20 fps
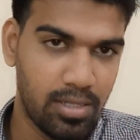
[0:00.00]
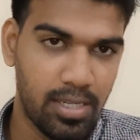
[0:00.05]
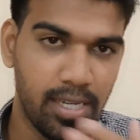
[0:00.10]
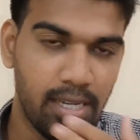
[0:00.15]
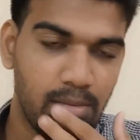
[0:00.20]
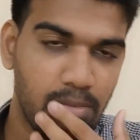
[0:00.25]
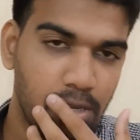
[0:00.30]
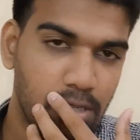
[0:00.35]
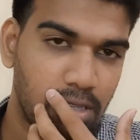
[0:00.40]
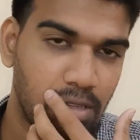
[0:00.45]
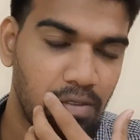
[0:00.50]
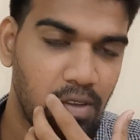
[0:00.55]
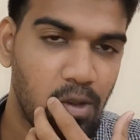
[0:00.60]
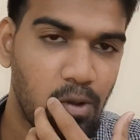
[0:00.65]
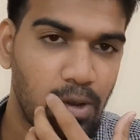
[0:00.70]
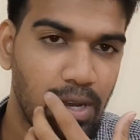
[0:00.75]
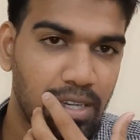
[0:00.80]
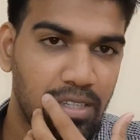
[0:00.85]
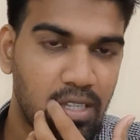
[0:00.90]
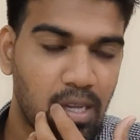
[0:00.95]
டிஎன்பிஎஸ்சி
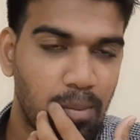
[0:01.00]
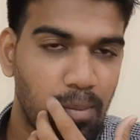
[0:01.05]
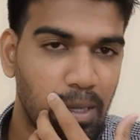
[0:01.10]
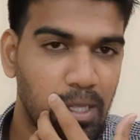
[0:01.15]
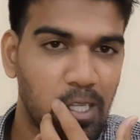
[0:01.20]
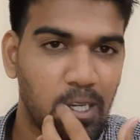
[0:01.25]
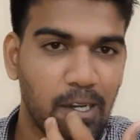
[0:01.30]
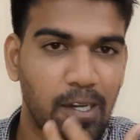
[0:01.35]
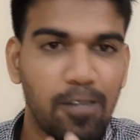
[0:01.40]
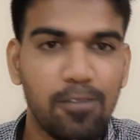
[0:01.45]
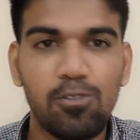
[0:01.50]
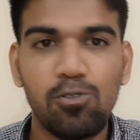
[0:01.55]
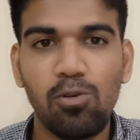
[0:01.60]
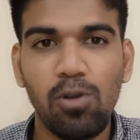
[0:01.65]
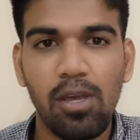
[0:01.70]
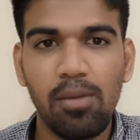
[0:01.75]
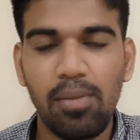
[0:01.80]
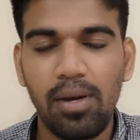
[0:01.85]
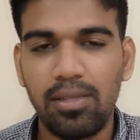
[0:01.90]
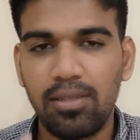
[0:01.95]
விஏஓ எக்ஸாம் பார்த்தீங்கன்னா
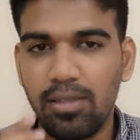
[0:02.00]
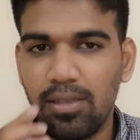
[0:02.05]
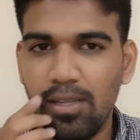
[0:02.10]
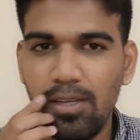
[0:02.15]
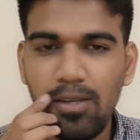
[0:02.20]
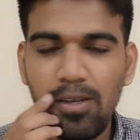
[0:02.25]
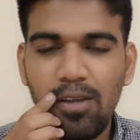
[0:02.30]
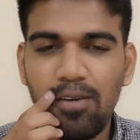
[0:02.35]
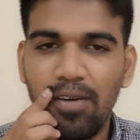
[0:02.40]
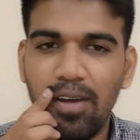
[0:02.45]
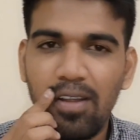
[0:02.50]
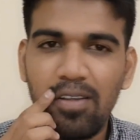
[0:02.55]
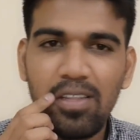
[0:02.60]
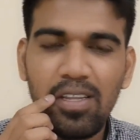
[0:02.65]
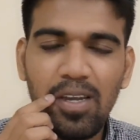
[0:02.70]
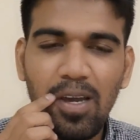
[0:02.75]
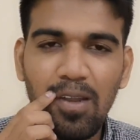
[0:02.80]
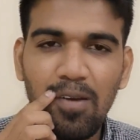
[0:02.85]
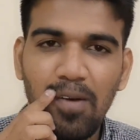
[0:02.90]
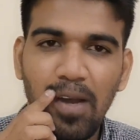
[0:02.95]
ஜூலை மாதத்தில் இல்லை
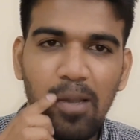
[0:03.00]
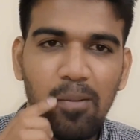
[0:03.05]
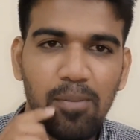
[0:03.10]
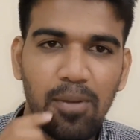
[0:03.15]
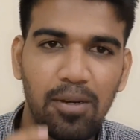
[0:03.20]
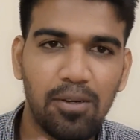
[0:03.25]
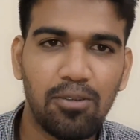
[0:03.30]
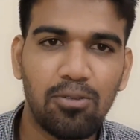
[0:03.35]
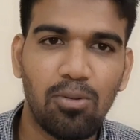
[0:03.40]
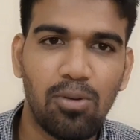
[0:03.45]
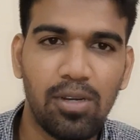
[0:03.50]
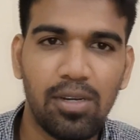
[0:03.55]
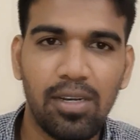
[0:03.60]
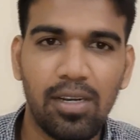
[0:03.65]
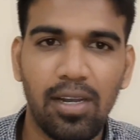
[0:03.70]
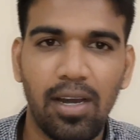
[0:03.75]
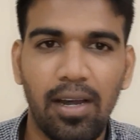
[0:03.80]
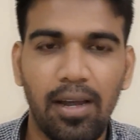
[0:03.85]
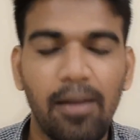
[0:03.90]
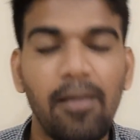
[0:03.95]
வரதுக்கான வாய்ப்பு இருக்குன்னு சொல்லிட்டு
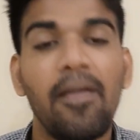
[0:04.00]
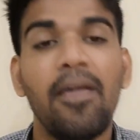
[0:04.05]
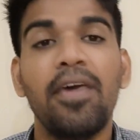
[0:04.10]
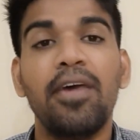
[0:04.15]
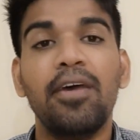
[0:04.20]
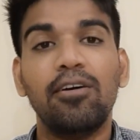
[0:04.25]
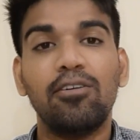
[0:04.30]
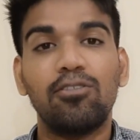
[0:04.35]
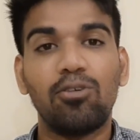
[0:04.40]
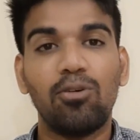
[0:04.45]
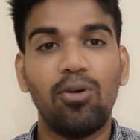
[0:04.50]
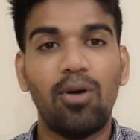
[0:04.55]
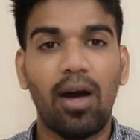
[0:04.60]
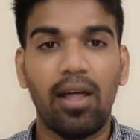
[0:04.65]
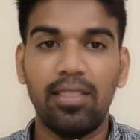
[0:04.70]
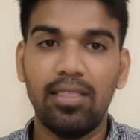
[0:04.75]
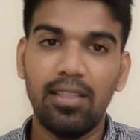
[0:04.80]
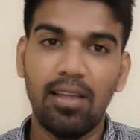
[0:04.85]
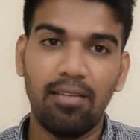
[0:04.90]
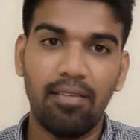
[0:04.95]
இருக்காங்க ஸோ
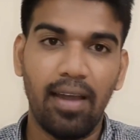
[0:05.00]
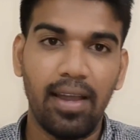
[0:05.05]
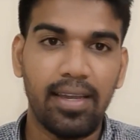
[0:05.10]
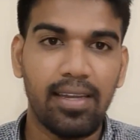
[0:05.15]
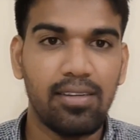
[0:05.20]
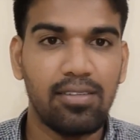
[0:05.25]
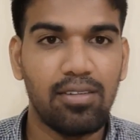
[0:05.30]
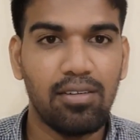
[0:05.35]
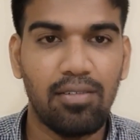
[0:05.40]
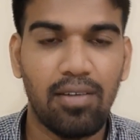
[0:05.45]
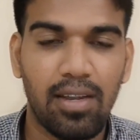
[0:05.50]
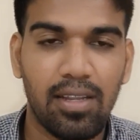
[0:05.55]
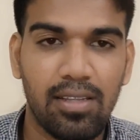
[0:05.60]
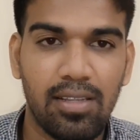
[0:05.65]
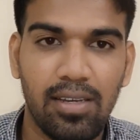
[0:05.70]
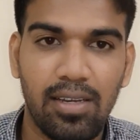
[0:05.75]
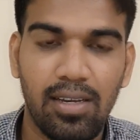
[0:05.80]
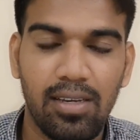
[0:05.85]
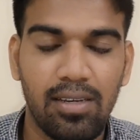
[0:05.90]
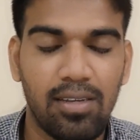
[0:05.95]
அந்த வேகன்சி
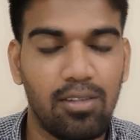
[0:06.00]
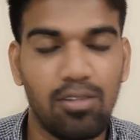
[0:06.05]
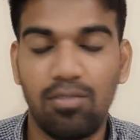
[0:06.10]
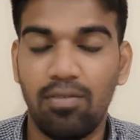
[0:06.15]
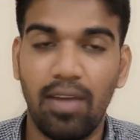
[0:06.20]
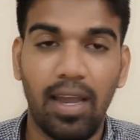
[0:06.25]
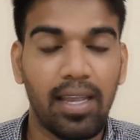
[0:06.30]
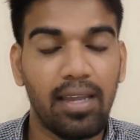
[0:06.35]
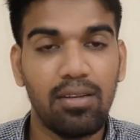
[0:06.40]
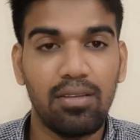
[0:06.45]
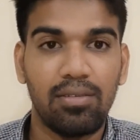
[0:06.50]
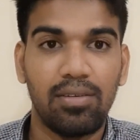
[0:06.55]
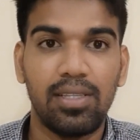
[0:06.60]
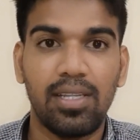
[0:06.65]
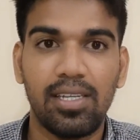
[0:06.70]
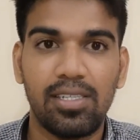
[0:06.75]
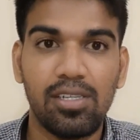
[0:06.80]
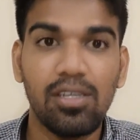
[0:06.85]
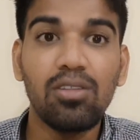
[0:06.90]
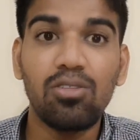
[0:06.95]
வரதுக்கு வேகன்சி
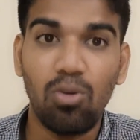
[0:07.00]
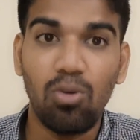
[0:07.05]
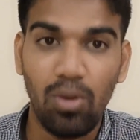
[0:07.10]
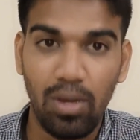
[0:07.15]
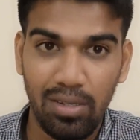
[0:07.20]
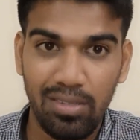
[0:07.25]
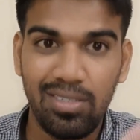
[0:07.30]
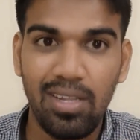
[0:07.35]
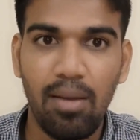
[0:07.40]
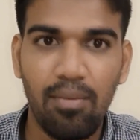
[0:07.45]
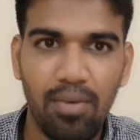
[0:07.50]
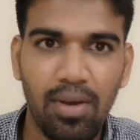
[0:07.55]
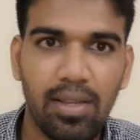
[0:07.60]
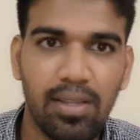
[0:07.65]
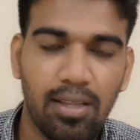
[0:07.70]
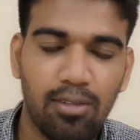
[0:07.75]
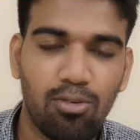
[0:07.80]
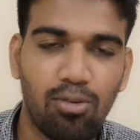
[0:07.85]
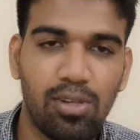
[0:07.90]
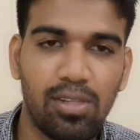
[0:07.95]
வந்தாச்சு ஸோ எக்ஸாம்
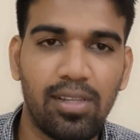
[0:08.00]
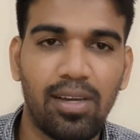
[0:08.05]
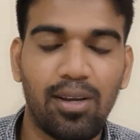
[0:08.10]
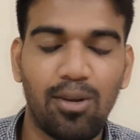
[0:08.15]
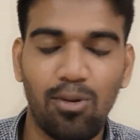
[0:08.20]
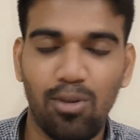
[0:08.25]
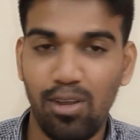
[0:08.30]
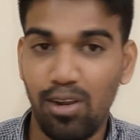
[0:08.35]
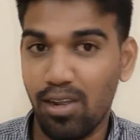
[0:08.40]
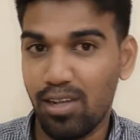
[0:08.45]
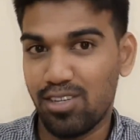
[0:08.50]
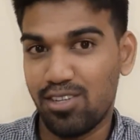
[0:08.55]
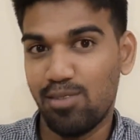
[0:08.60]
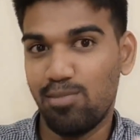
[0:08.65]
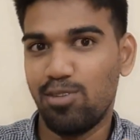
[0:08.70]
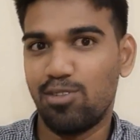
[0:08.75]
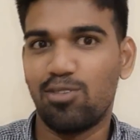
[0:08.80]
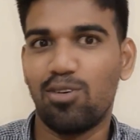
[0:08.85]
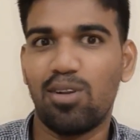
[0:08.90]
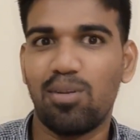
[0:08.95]
வரதான் சொல்லியிருந்தாங்க ஓகே நான்
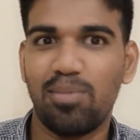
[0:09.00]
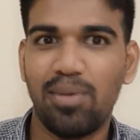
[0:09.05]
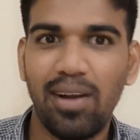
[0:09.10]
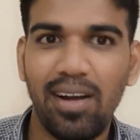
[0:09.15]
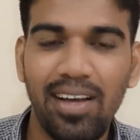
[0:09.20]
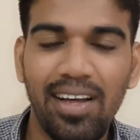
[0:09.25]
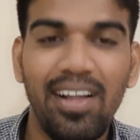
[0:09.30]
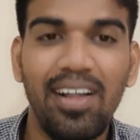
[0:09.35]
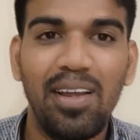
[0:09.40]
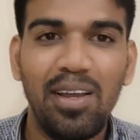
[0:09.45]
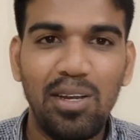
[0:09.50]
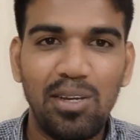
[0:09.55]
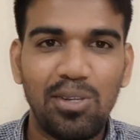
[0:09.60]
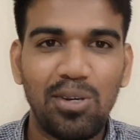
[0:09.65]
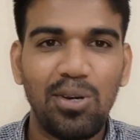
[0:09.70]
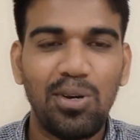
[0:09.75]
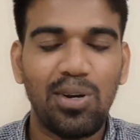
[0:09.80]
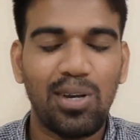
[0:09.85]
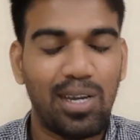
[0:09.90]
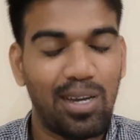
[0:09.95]
எக்ஸ்ட்ரீம்லி சாரிப்பா
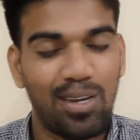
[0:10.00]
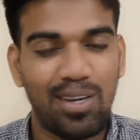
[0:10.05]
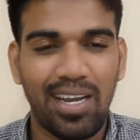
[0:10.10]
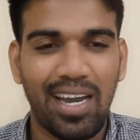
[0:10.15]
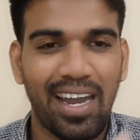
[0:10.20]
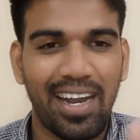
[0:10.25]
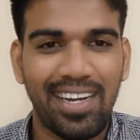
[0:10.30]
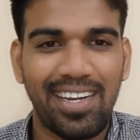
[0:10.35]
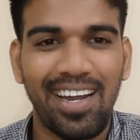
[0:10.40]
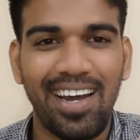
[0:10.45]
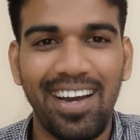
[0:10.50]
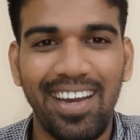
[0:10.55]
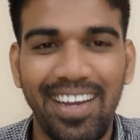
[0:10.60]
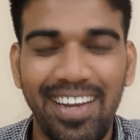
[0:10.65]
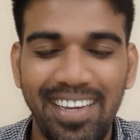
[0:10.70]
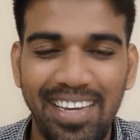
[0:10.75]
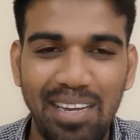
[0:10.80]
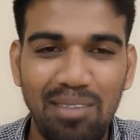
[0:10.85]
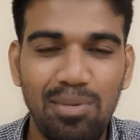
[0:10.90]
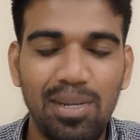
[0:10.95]
ஸோ கரெக்டாக
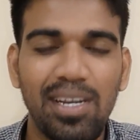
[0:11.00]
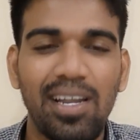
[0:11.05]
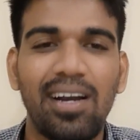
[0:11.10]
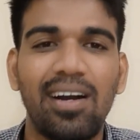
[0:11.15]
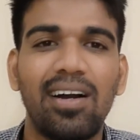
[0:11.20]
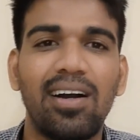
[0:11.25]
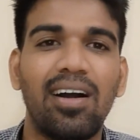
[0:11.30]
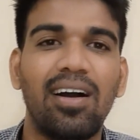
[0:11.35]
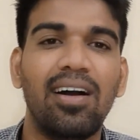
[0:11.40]
எனக்கு எப்படின்னா